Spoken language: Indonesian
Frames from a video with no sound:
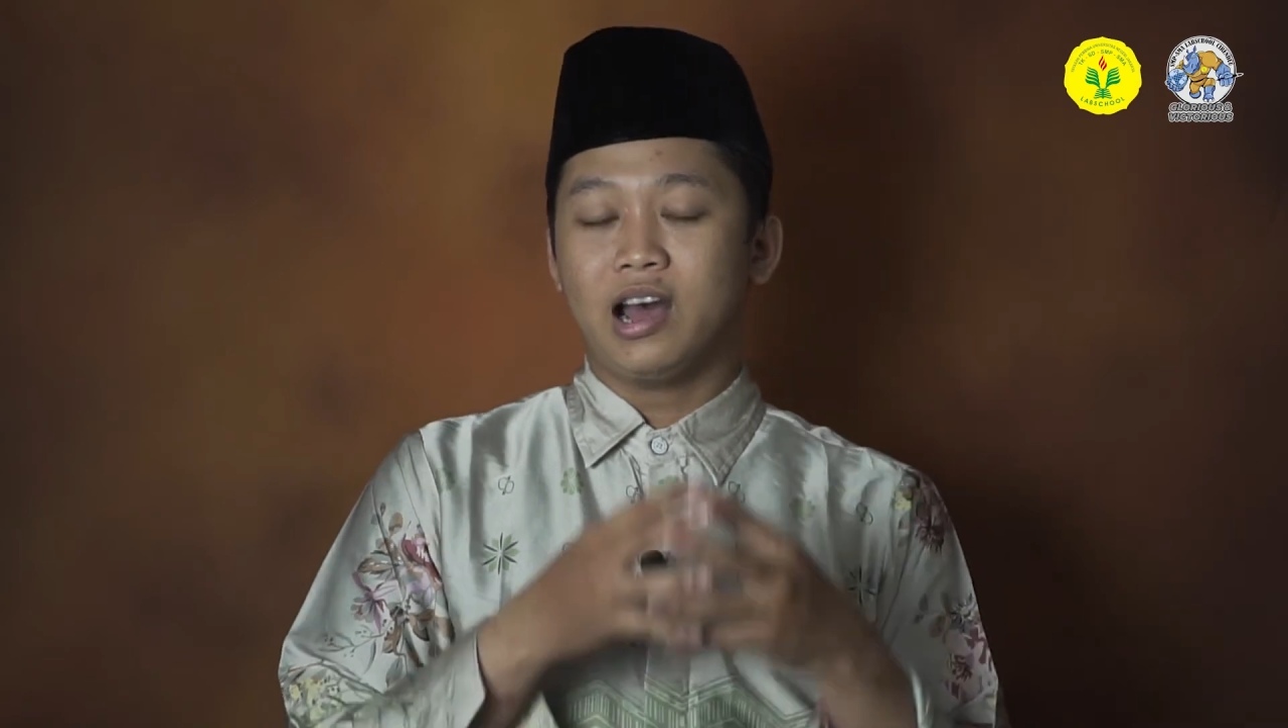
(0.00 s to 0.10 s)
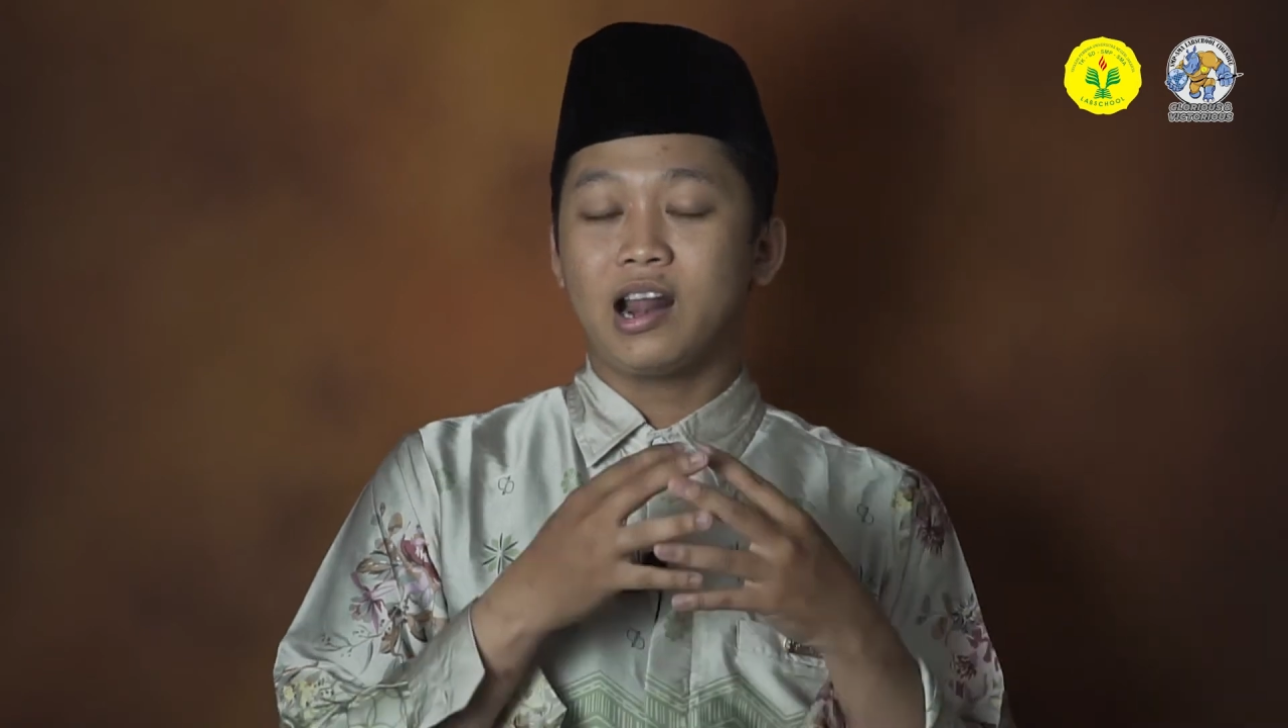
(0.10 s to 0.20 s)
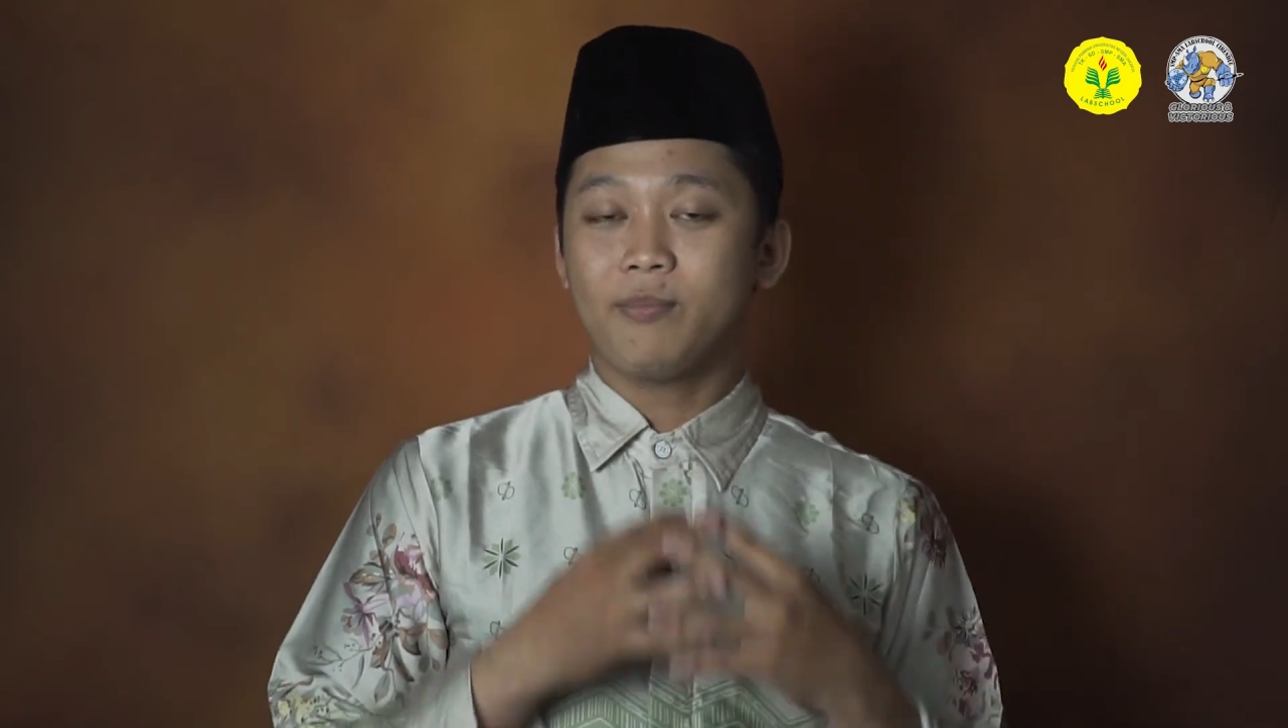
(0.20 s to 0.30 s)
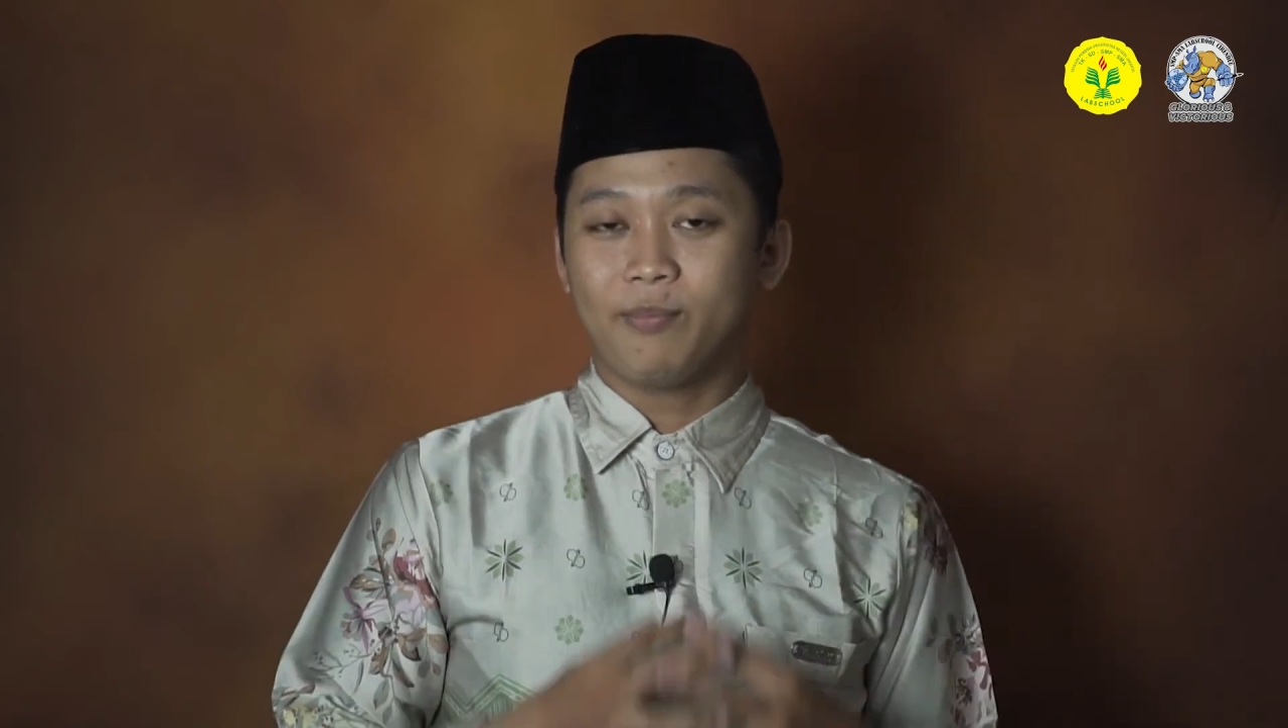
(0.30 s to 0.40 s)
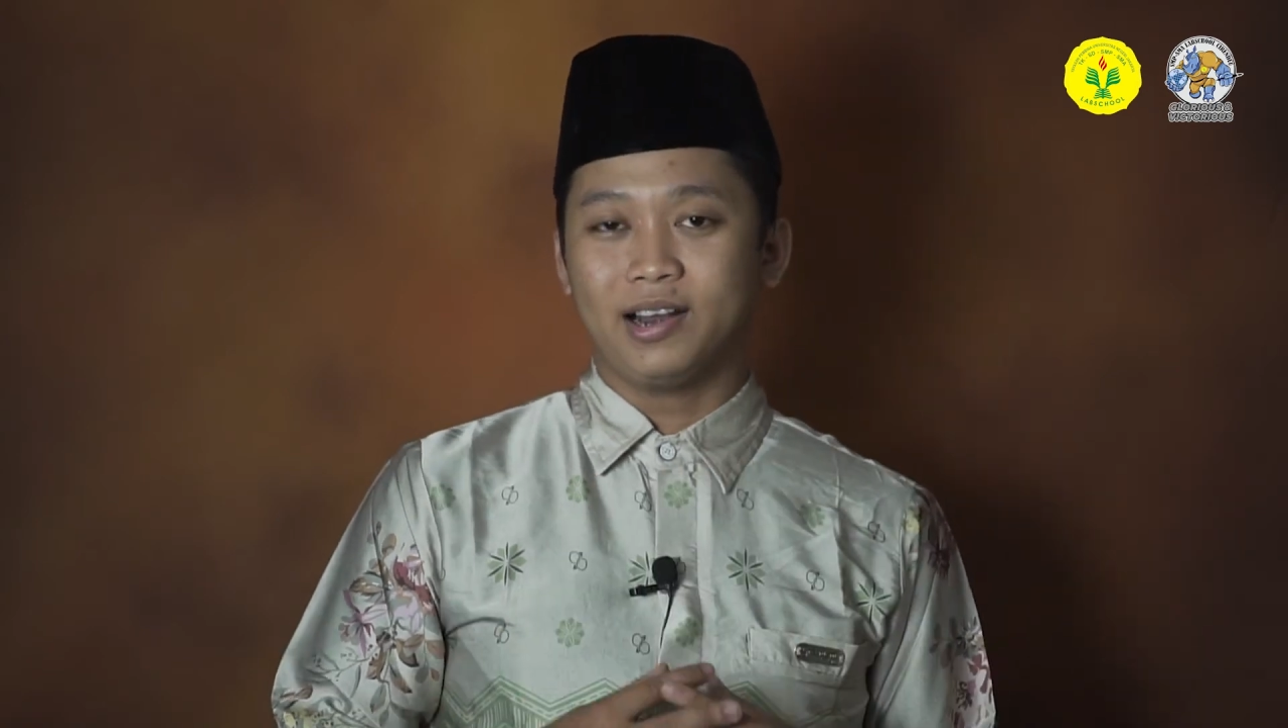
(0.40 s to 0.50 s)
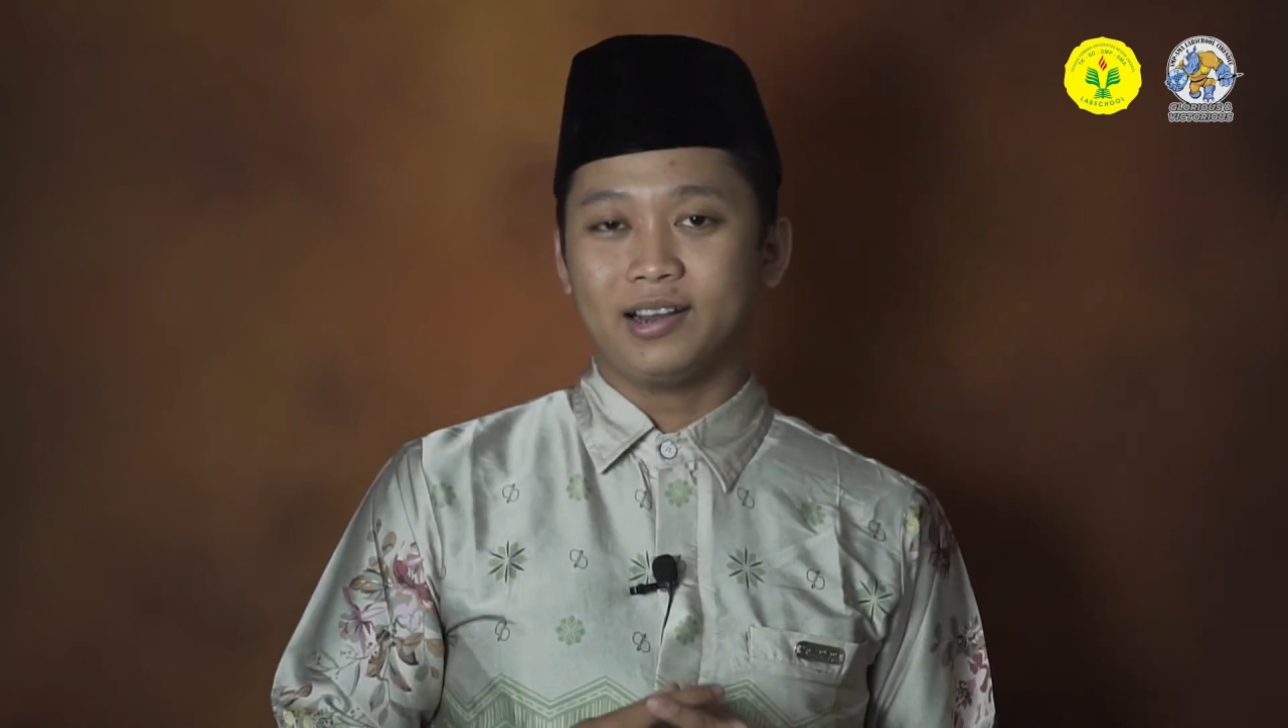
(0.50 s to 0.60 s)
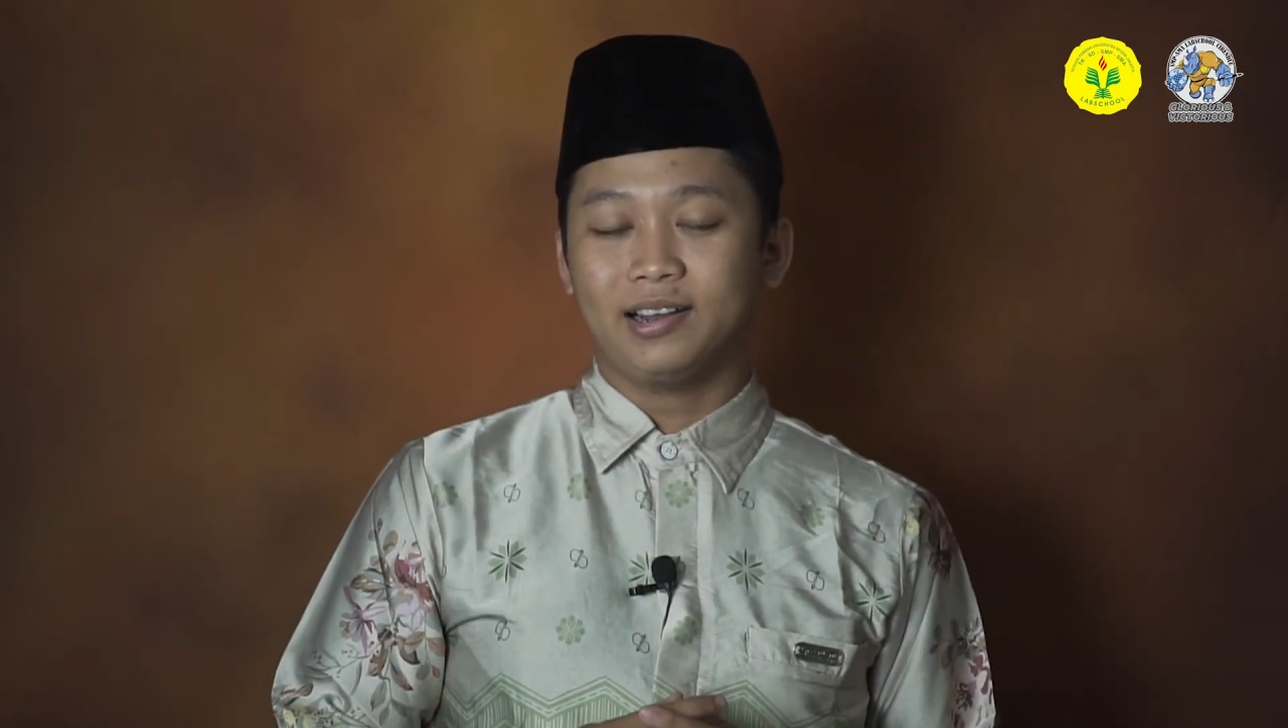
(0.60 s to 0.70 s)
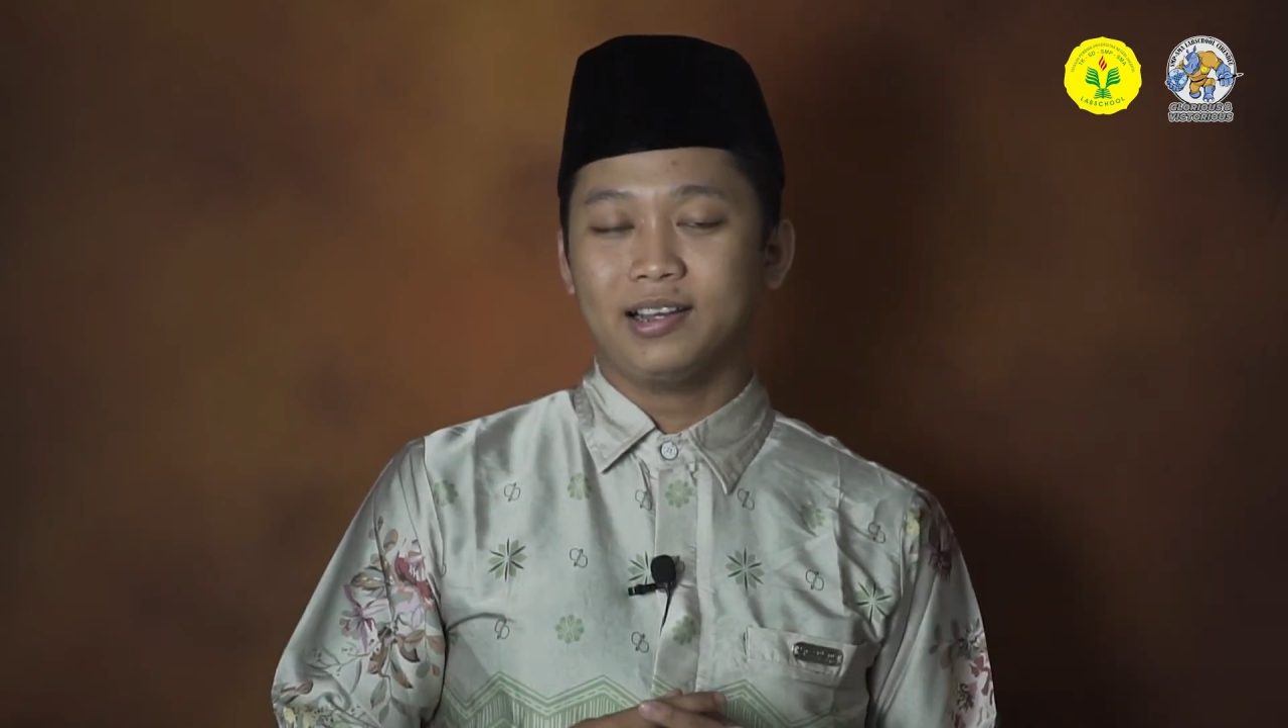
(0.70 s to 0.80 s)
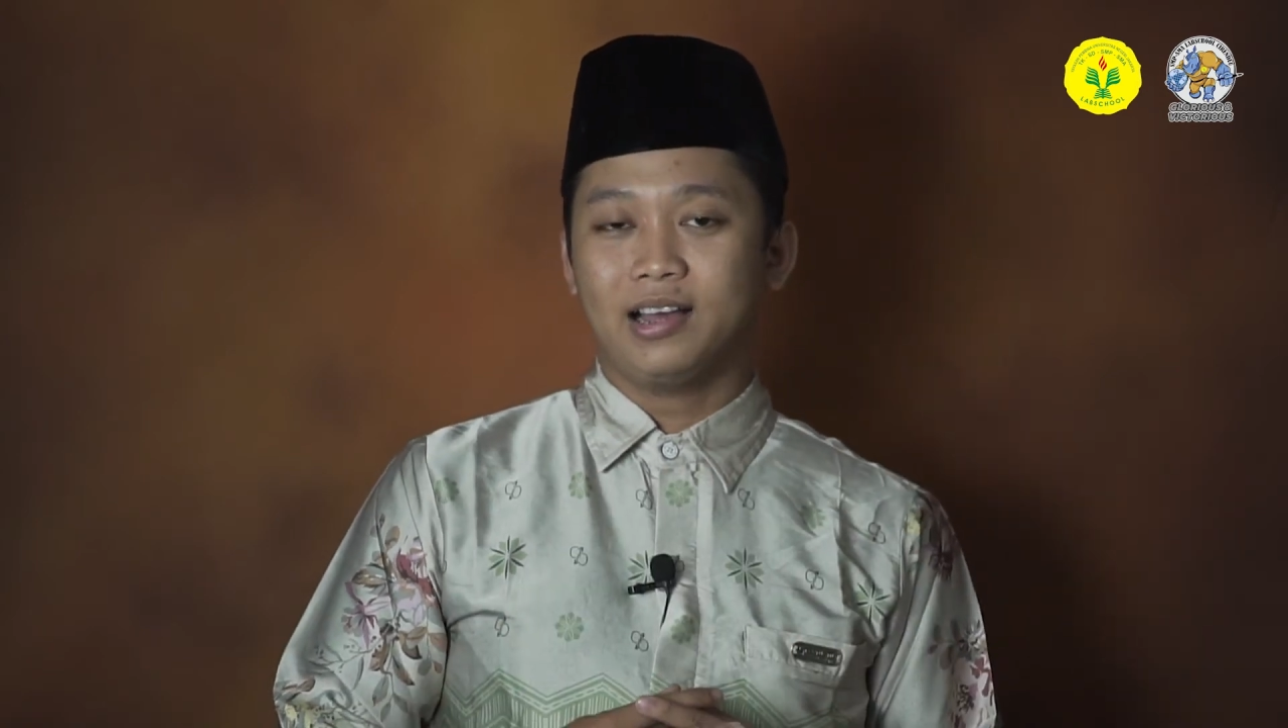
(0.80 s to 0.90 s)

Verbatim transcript: harapan,